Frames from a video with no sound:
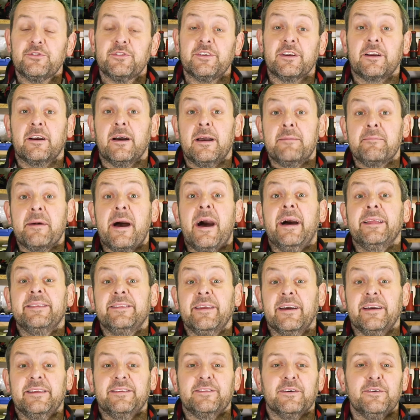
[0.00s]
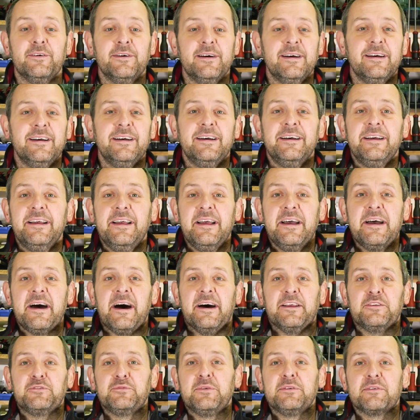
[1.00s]
C'est quand même intéressant
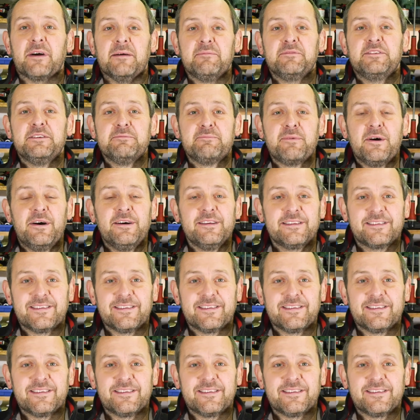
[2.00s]
suivre un petit peu